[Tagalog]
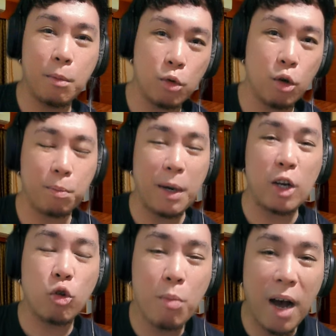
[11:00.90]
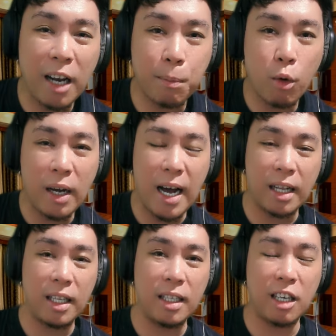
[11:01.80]
motor para gumaan po ang
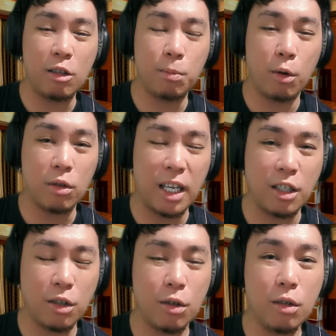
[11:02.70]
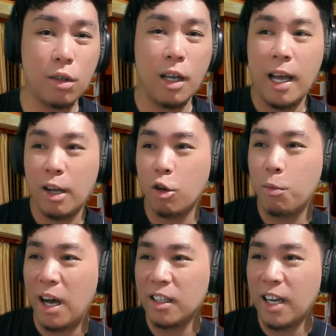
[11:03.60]
ating transportasyon,
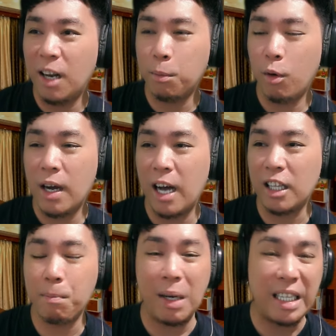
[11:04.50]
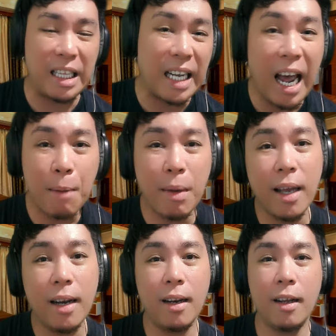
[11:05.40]
gumaan-gaan po ang ating
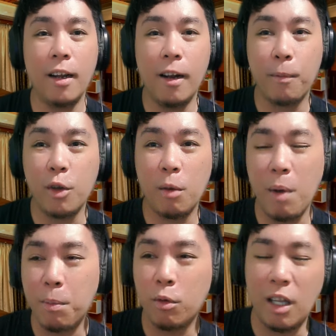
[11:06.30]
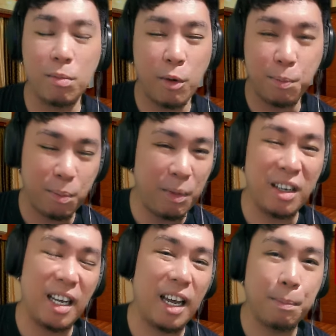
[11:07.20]
pagta-travel no papunta sa
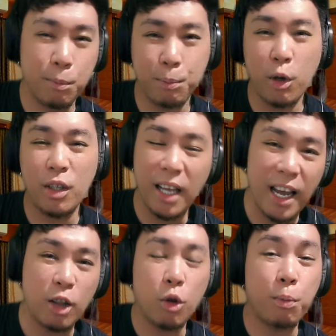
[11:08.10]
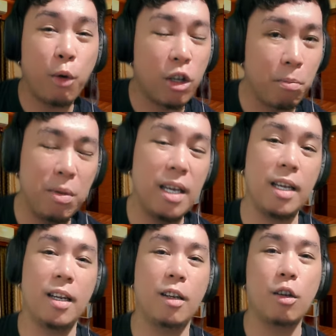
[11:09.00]
point A to point
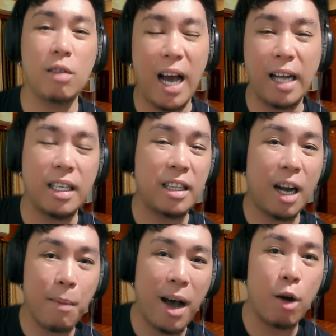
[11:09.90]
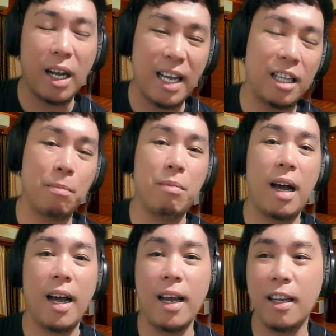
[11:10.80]
B no sa ating trabaho at ating
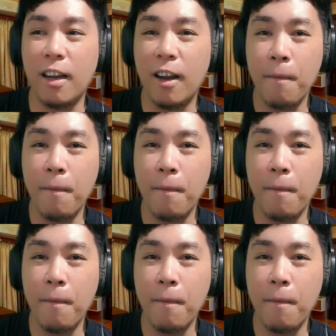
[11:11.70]
bahay.